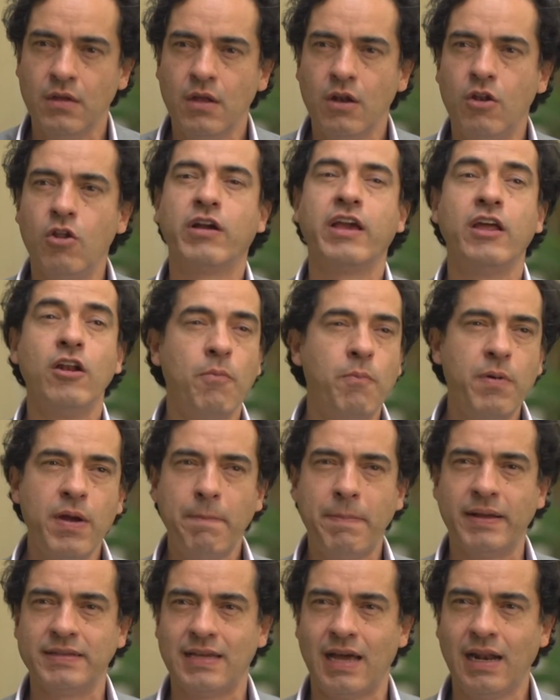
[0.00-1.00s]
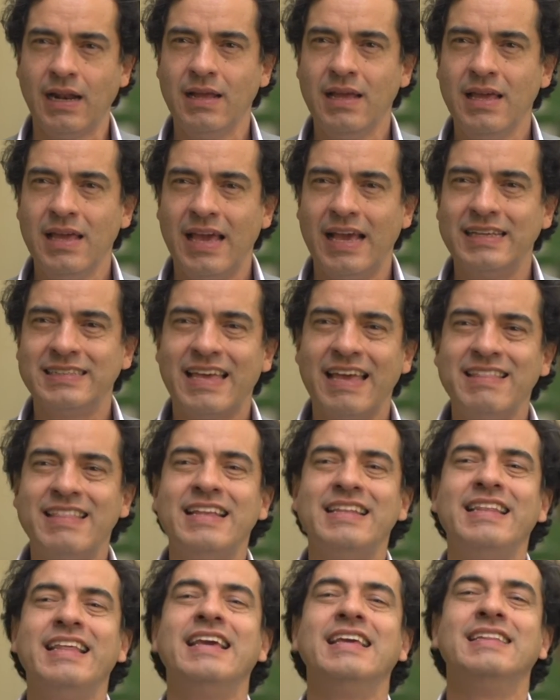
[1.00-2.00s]
Lo que no puede pasar es que
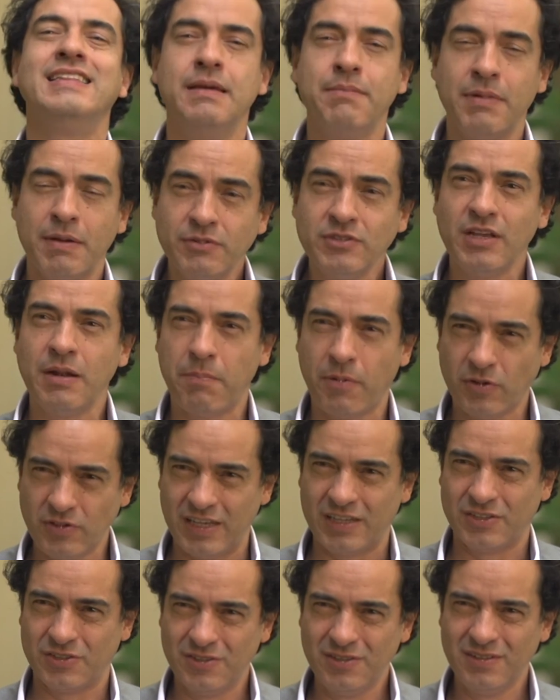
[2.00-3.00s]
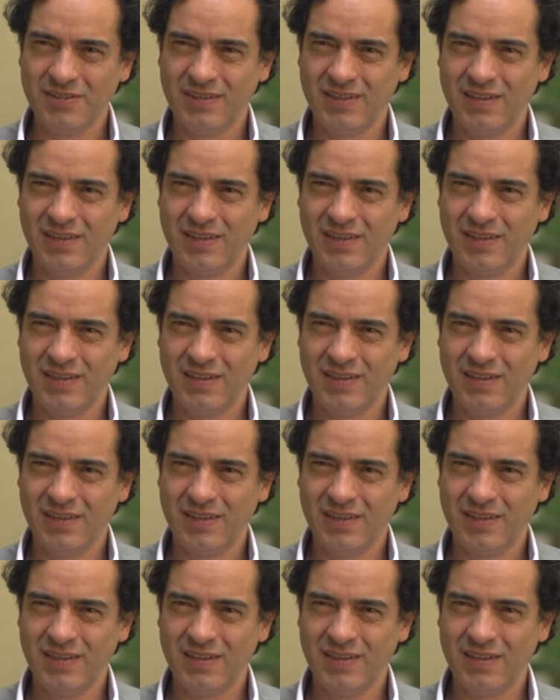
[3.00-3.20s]
deslegitimemos el proceso